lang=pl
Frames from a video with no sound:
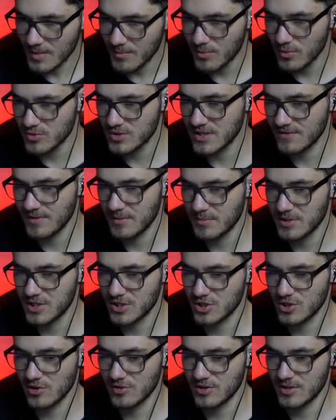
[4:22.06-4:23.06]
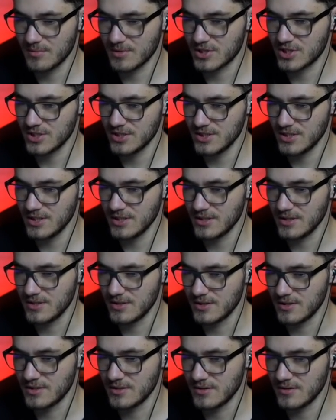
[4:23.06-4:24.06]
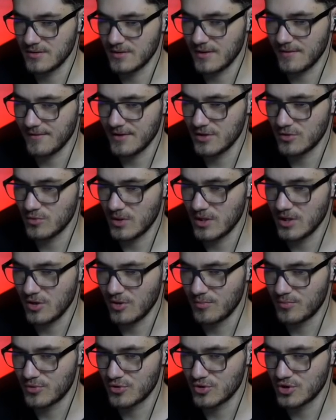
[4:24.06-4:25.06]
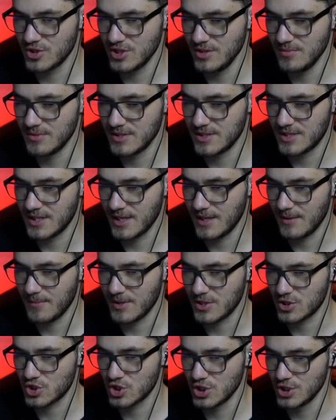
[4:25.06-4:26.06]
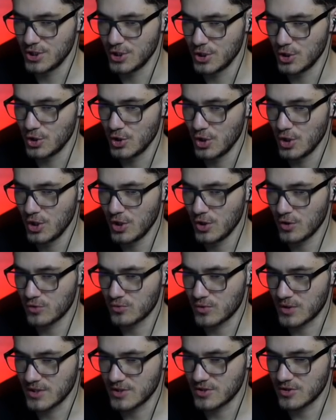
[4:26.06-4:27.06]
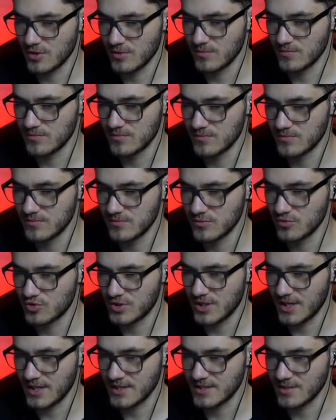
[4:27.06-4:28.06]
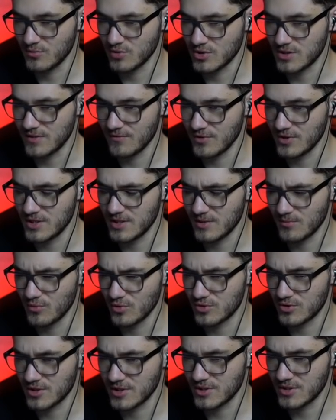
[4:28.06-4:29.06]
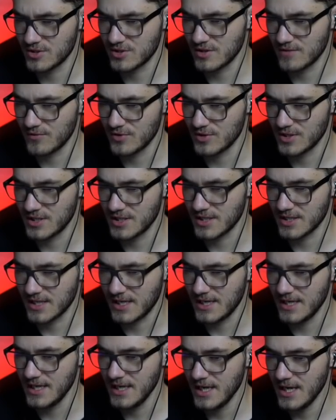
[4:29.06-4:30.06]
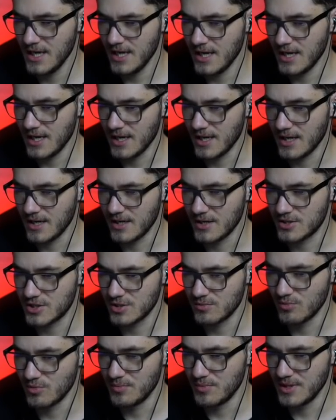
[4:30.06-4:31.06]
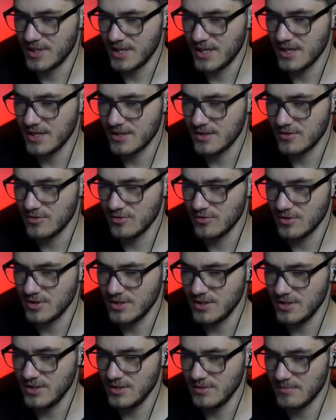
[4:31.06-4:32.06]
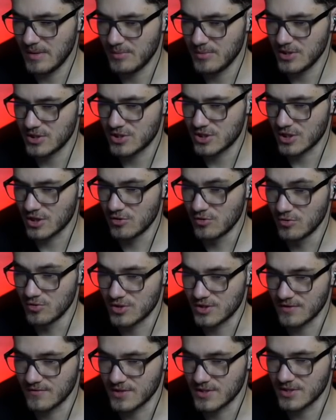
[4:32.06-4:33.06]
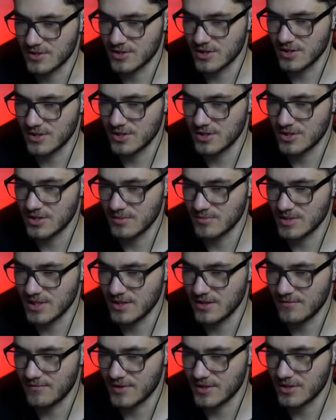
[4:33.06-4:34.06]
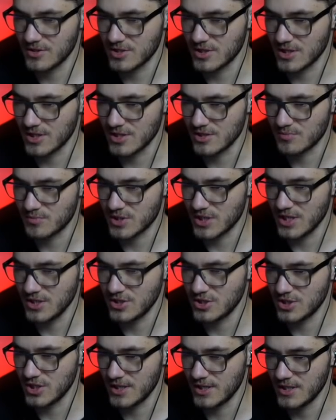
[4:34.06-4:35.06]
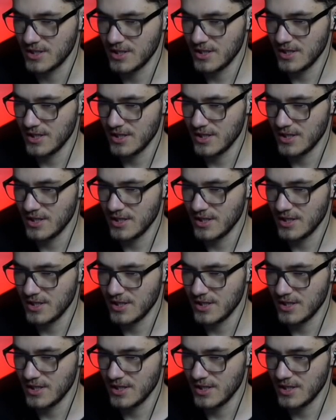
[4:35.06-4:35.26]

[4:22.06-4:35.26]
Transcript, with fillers: poustawiamy te zielone maszyny, y, ewentualnie opróżnimy te maszyny, które są już teraz tam ustawione, tam było trochę tych czerwonych i tak dalej, e, czemu by nie. No i mamy jeszcze kluczyk, więc jeżeli gdzieś tam znajdę faktycznie jakieś przejście,